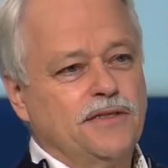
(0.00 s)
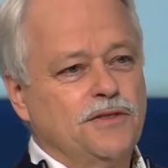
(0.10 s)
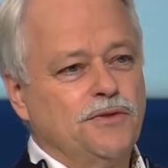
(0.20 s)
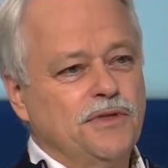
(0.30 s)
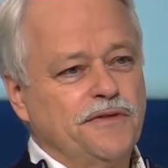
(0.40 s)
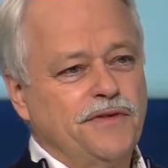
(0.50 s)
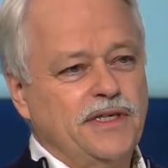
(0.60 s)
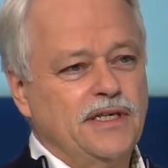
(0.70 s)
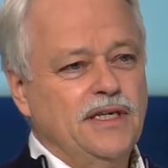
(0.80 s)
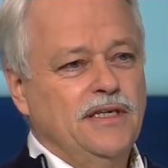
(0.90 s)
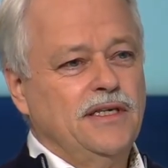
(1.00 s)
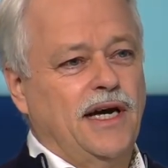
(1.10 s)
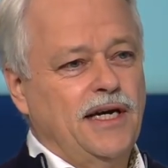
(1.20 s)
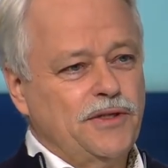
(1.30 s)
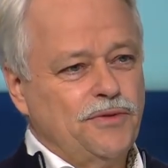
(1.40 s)
dass es ungefähr
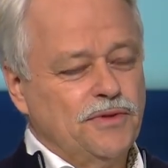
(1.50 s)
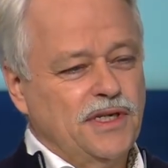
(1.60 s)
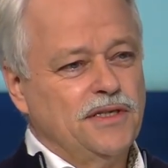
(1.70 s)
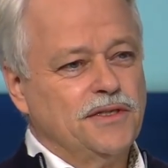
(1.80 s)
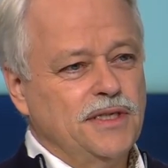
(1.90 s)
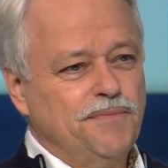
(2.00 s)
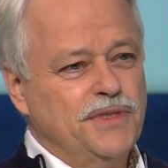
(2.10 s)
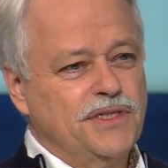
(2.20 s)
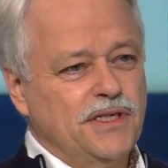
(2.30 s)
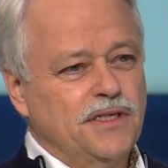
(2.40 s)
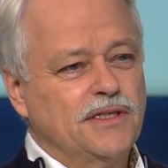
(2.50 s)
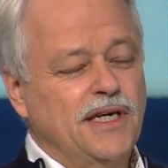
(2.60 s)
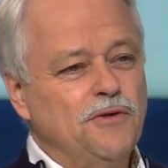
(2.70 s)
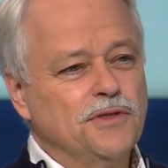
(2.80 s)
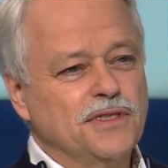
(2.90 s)
Achtung,
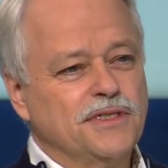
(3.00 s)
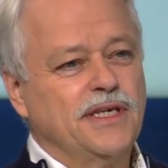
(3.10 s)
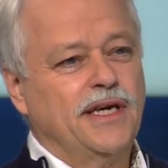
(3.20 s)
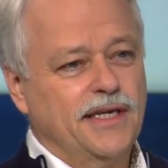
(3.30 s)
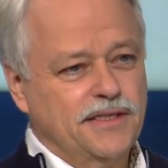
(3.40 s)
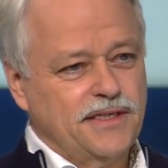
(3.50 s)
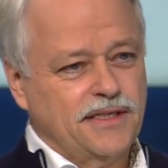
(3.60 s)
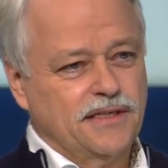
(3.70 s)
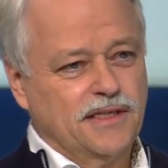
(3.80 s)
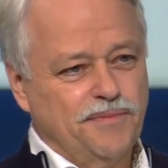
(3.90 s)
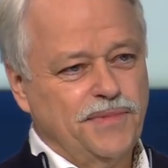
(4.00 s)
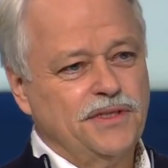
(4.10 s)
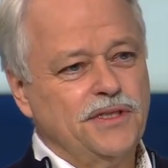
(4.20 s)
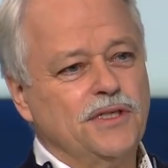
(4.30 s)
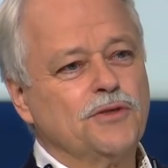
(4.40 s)
70.000 Hektar
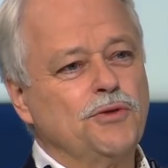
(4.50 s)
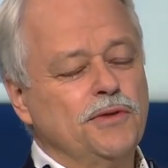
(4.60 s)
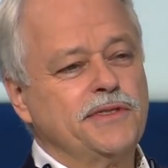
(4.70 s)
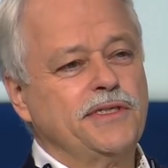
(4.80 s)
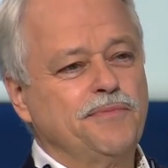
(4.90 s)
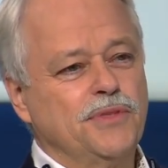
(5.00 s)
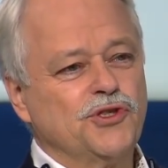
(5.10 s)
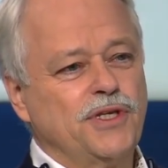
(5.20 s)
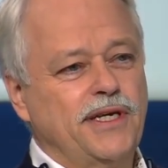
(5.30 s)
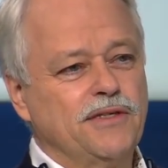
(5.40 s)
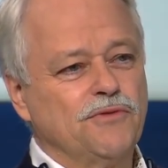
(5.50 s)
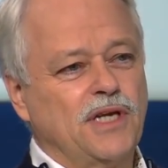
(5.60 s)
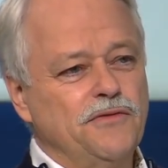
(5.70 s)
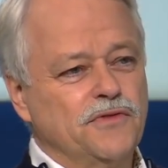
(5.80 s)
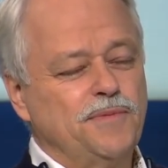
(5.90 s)
gibt, die künstlich beschneit
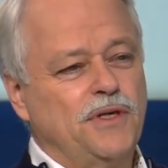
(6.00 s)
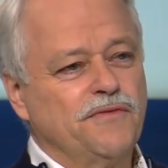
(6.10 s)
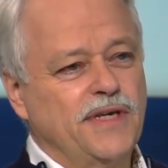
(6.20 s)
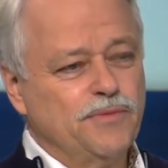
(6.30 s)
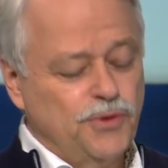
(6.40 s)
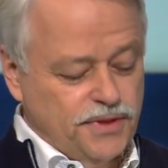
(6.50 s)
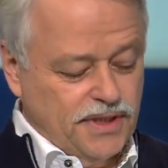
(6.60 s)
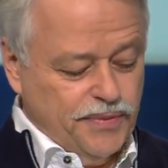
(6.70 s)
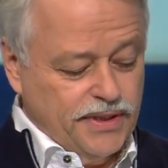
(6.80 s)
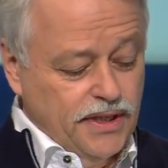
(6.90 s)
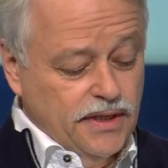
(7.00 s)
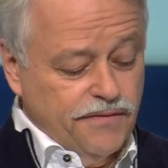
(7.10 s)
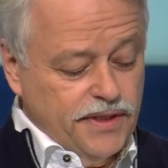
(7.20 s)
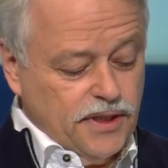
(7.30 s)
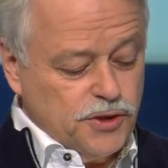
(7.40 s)
und aufgebaut werden müssen, damit
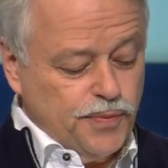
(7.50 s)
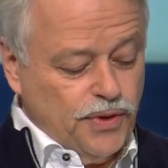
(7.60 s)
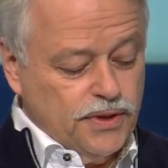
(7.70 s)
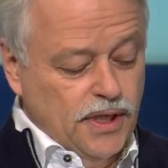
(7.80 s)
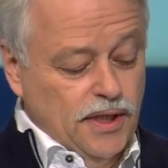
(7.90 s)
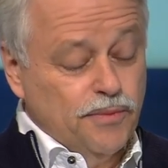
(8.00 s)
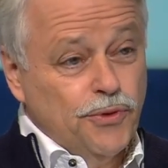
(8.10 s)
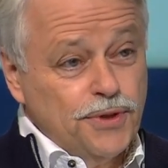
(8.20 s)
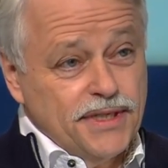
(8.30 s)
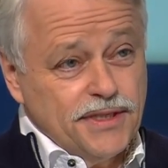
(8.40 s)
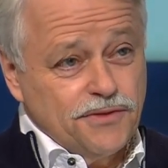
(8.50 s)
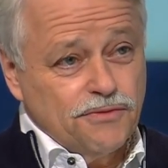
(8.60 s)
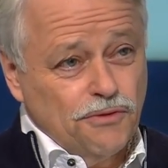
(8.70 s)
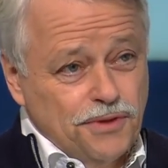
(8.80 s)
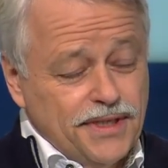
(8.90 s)
Wintersport möglich ist.
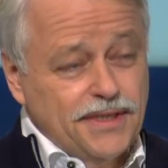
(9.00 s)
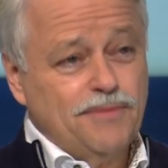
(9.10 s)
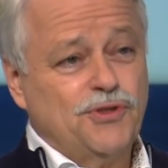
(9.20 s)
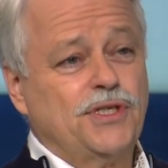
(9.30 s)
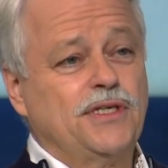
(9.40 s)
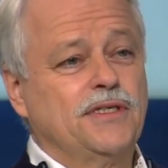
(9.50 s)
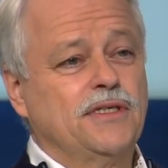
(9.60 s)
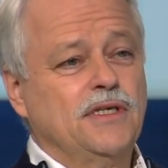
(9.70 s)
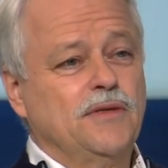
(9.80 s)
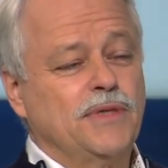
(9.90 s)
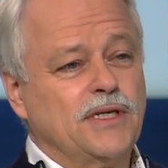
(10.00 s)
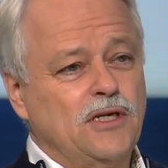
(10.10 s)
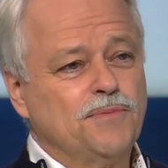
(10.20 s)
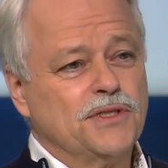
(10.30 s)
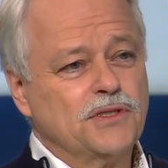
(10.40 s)
Und unter dem Strich, man
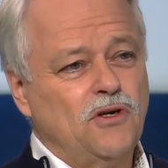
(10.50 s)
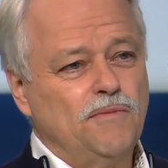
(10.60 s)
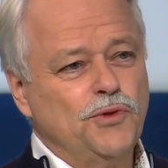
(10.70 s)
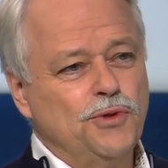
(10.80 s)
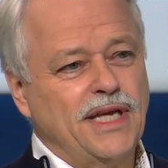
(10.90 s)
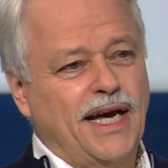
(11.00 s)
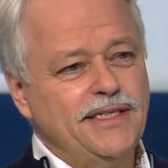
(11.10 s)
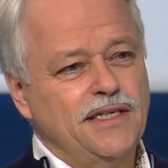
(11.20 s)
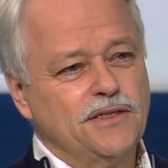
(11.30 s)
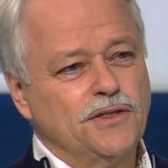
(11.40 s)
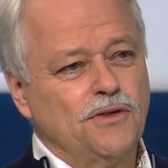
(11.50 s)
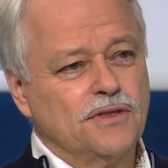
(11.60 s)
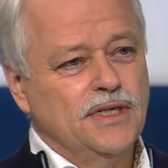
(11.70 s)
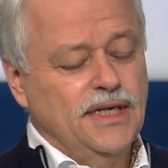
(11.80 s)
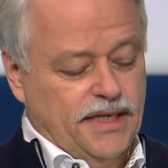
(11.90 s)
glaubt es kaum, nur in einer Saison